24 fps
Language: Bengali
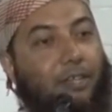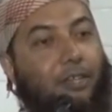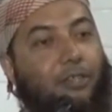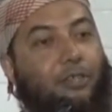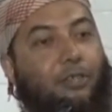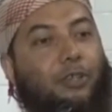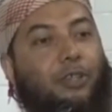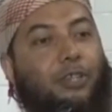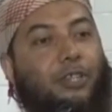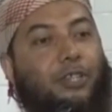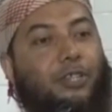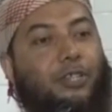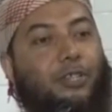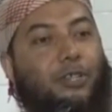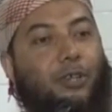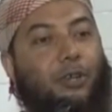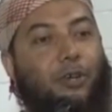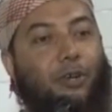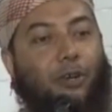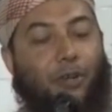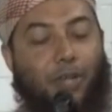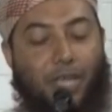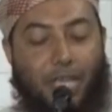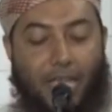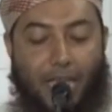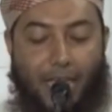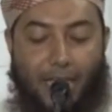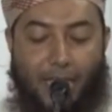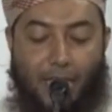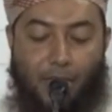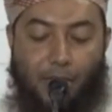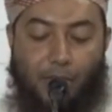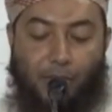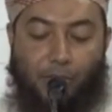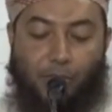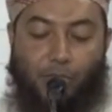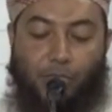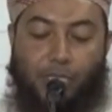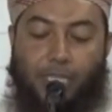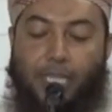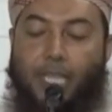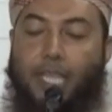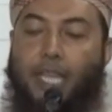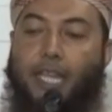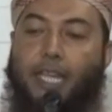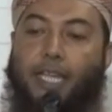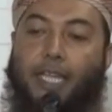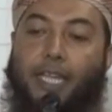যথেষ্ট এই
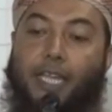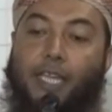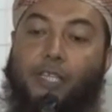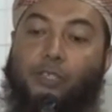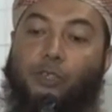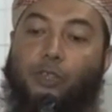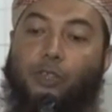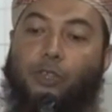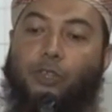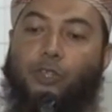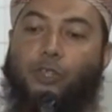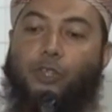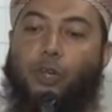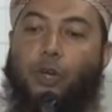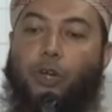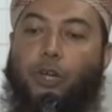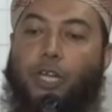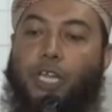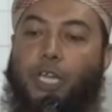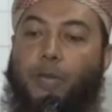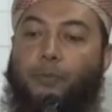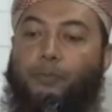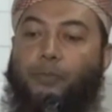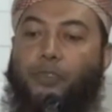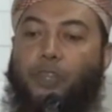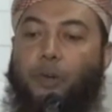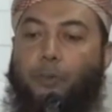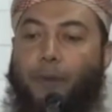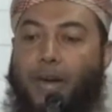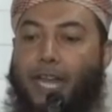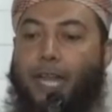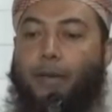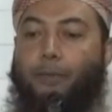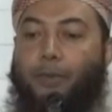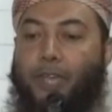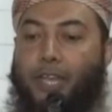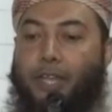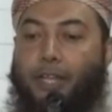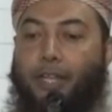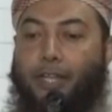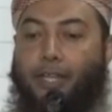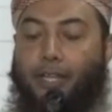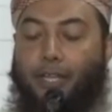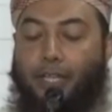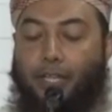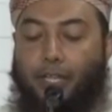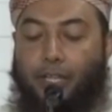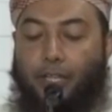দিনকে যত সংক্ষিপ্ত বানাবেন
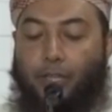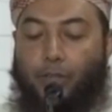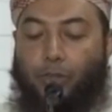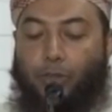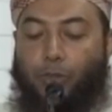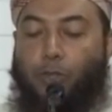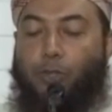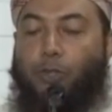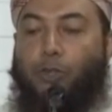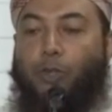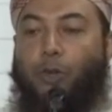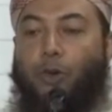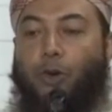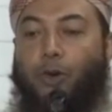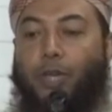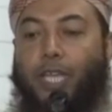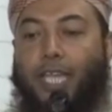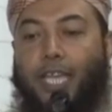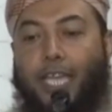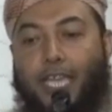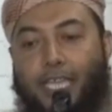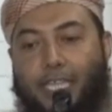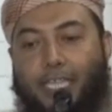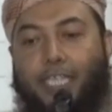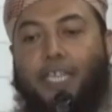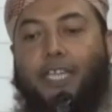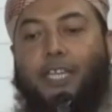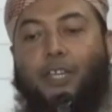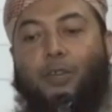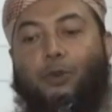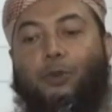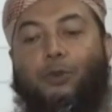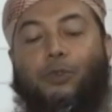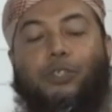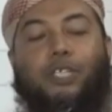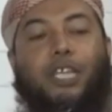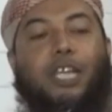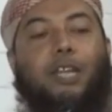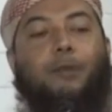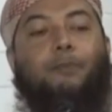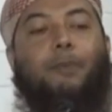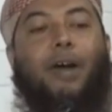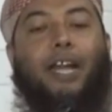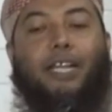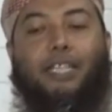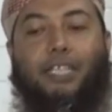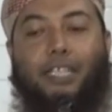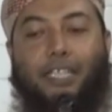তত এই দিনের অনুসারে
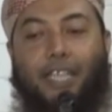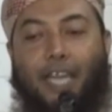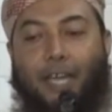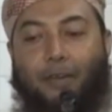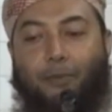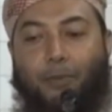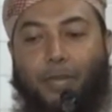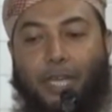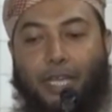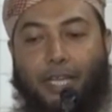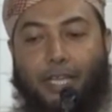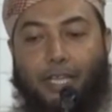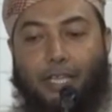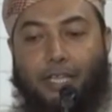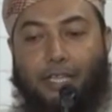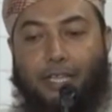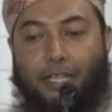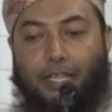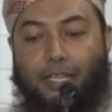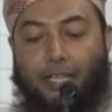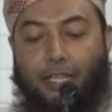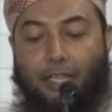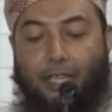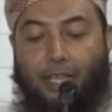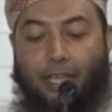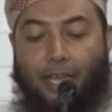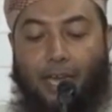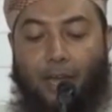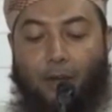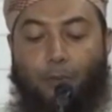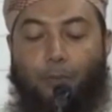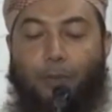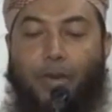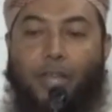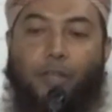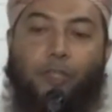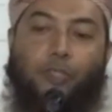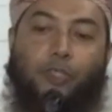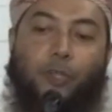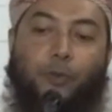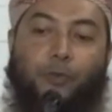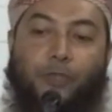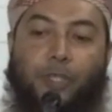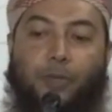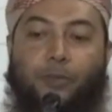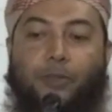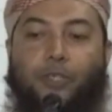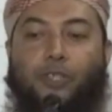বাড়তে থাকবে কারণ মানুষ
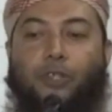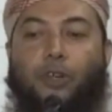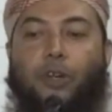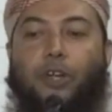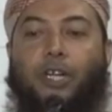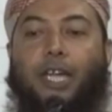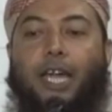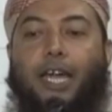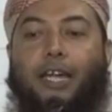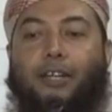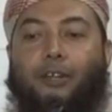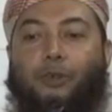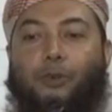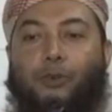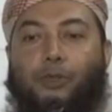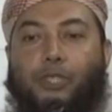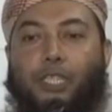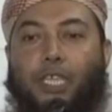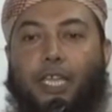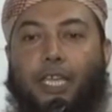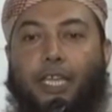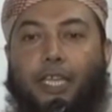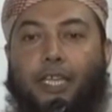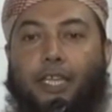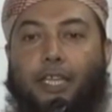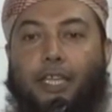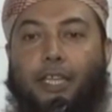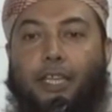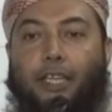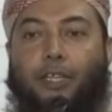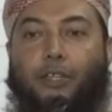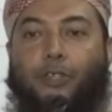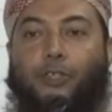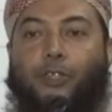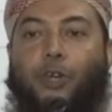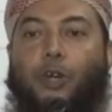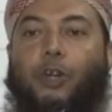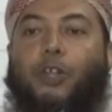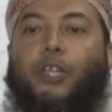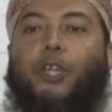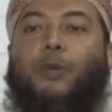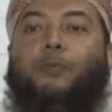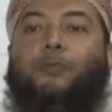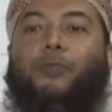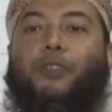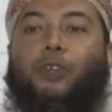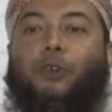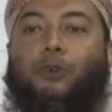সবসময় শর্টকাট খোঁজে
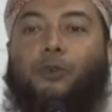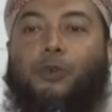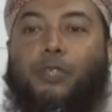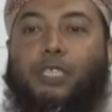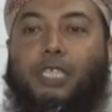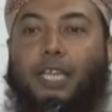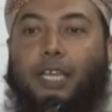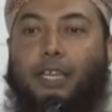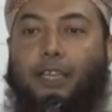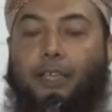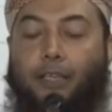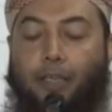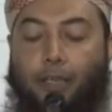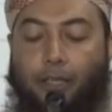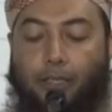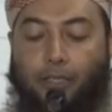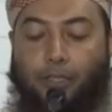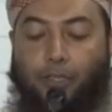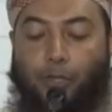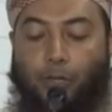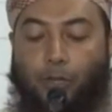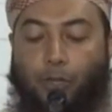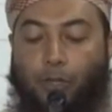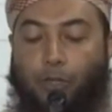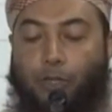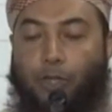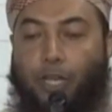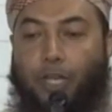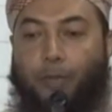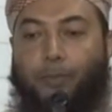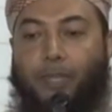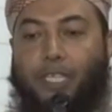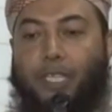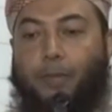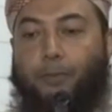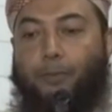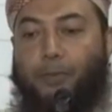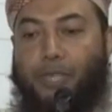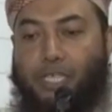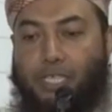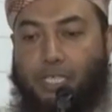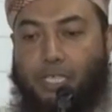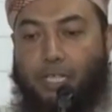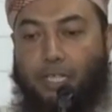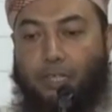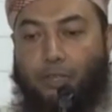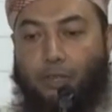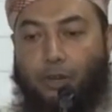সংক্ষিপ্ত খোঁজে যত দেখবে যে
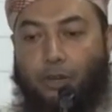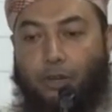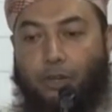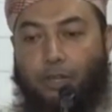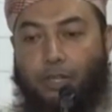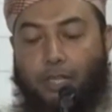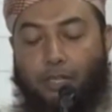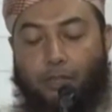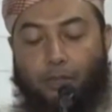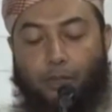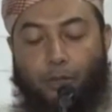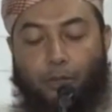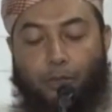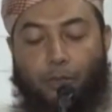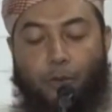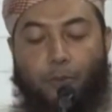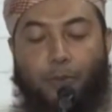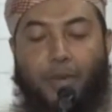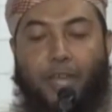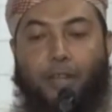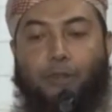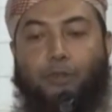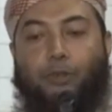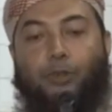বিস্তৃত তত মানুষ